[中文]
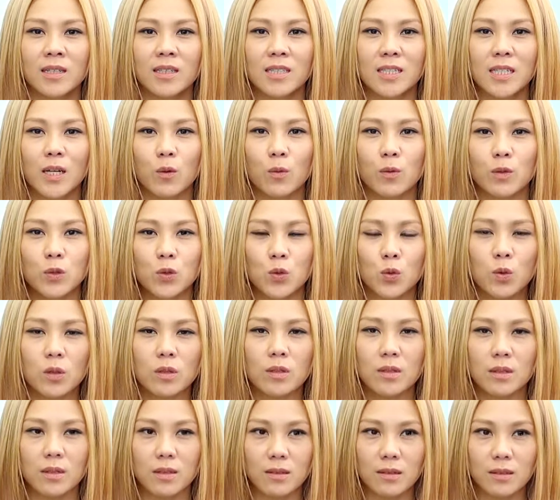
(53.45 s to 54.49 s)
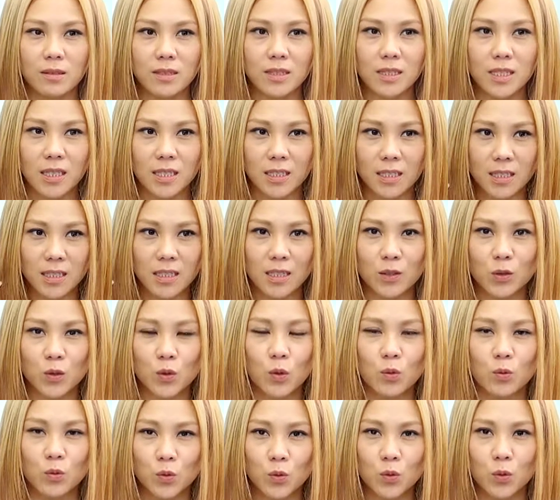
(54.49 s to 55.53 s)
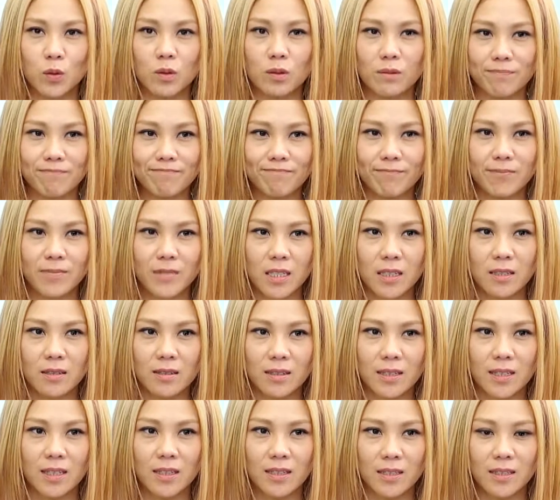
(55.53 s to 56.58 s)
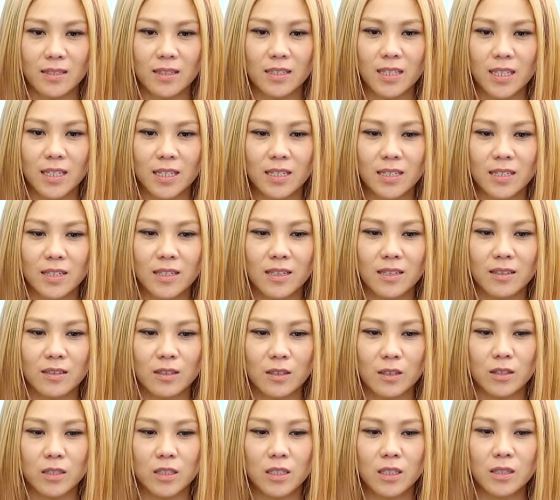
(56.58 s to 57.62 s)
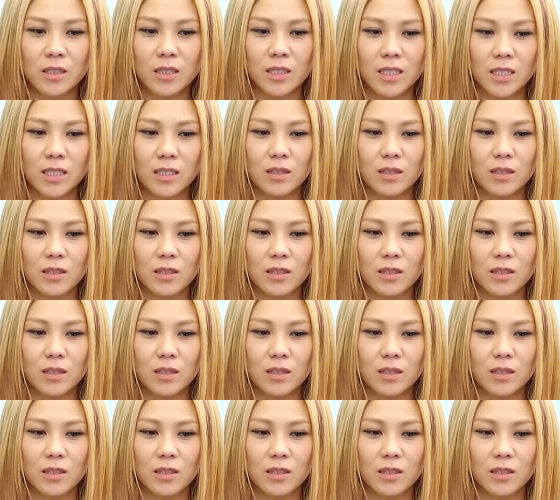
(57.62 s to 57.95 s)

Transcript: 在我做的这这个动作的这这一刻，是